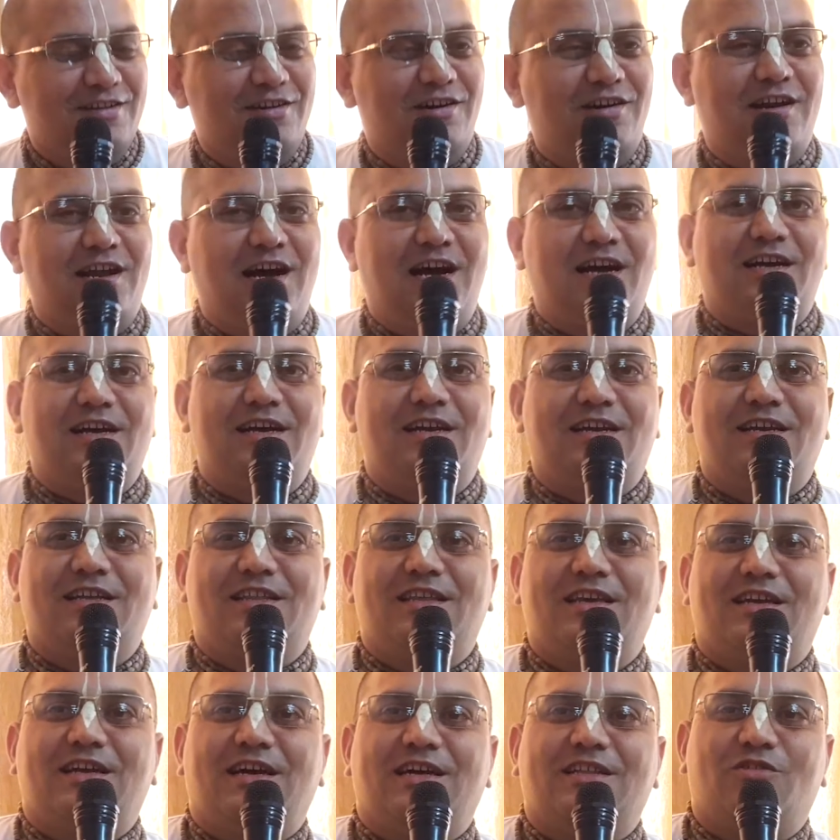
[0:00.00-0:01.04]
और आकर के
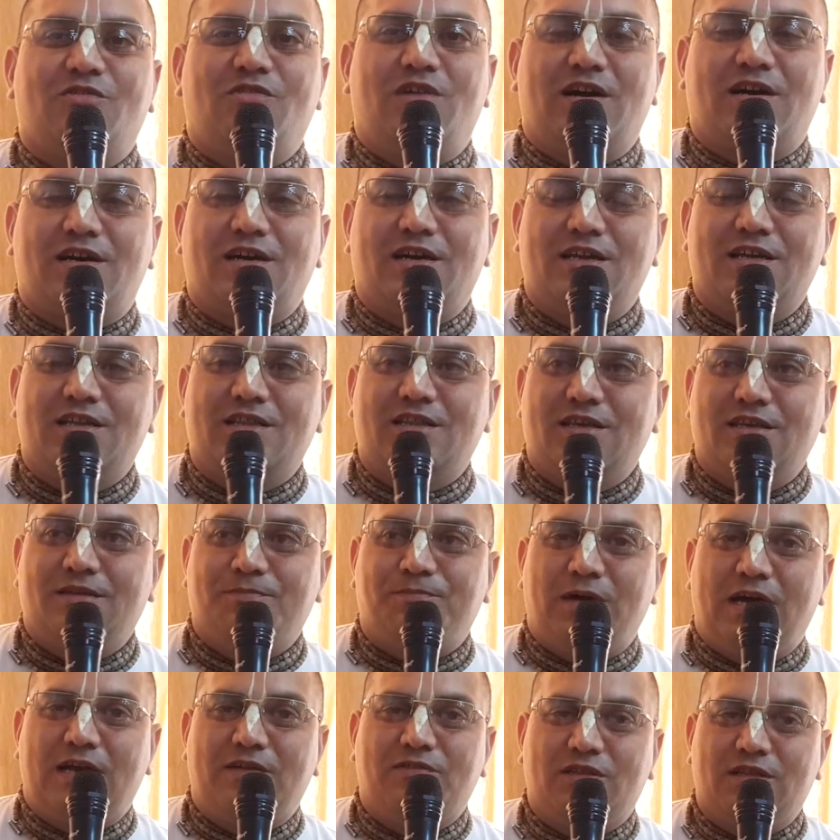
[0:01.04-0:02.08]
देखा तो वहाँ खड़ी थी
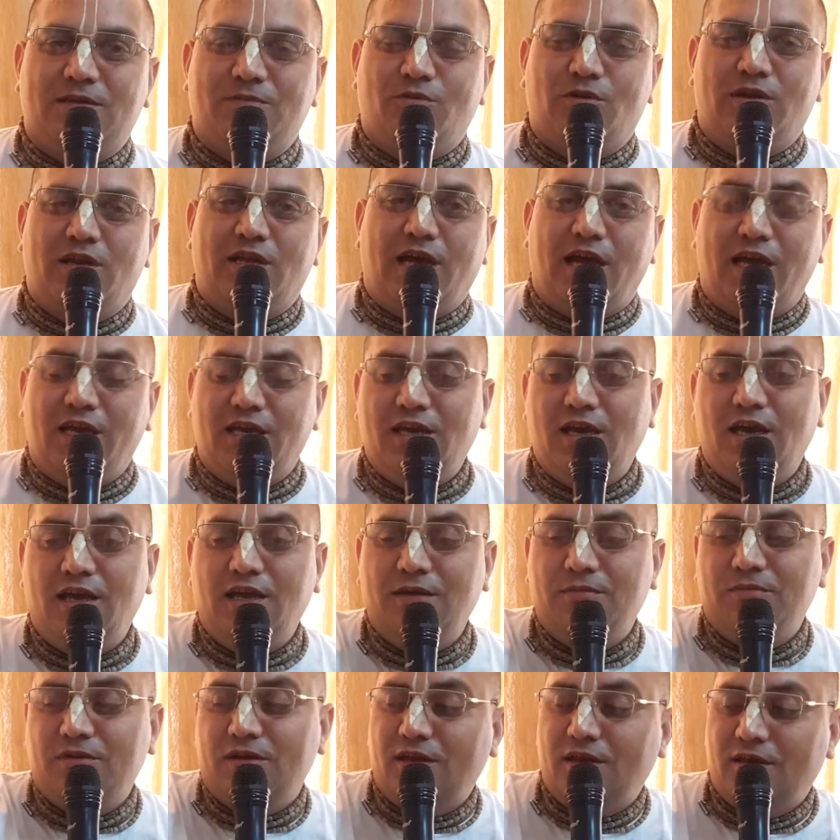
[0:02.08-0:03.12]
पार्वती बोली आई आई
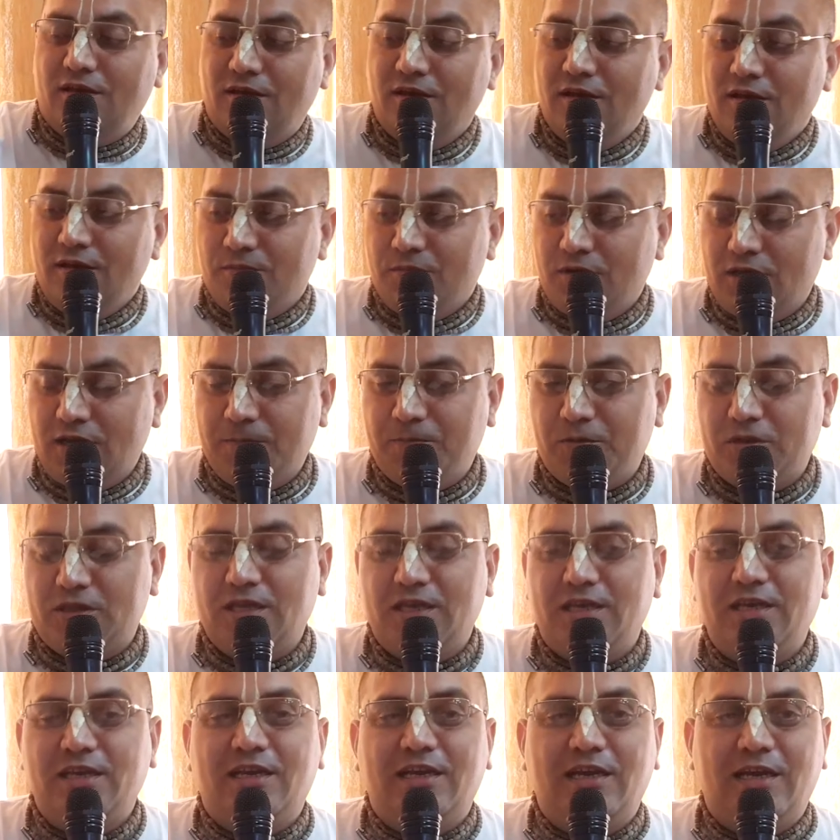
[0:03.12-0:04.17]
मेरे मेरे पति
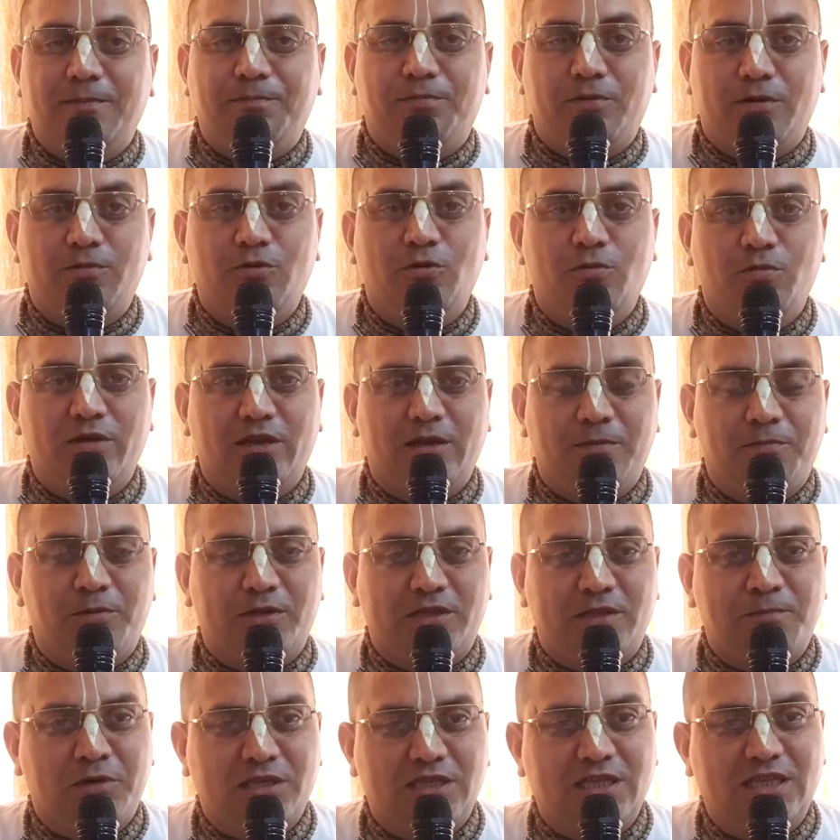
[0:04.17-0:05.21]
गिर गए प्रभु मेरी
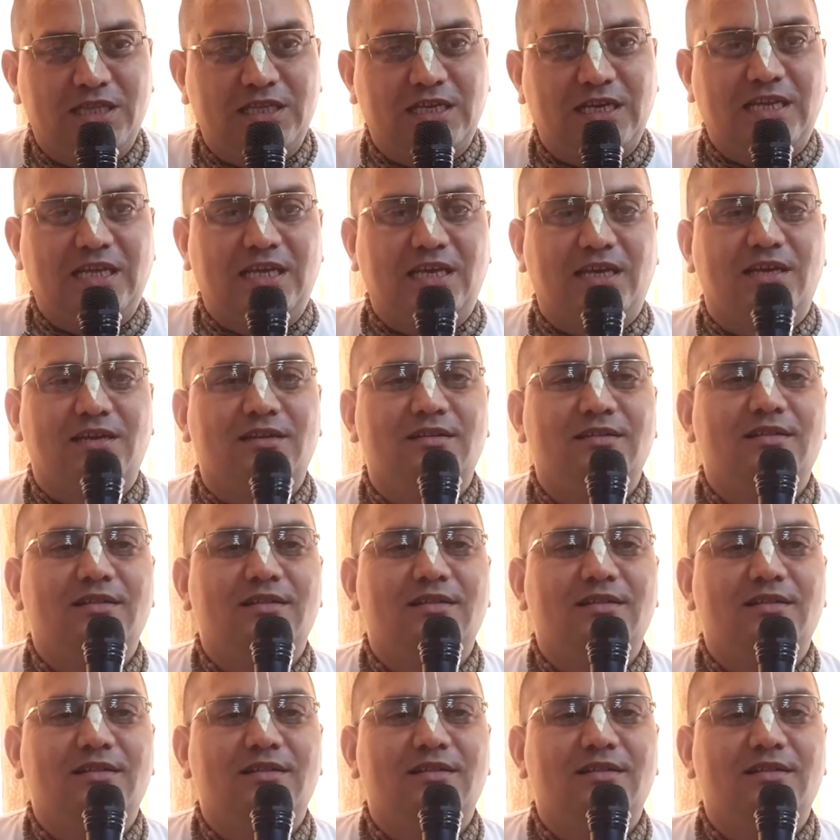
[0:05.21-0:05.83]
मदद करिए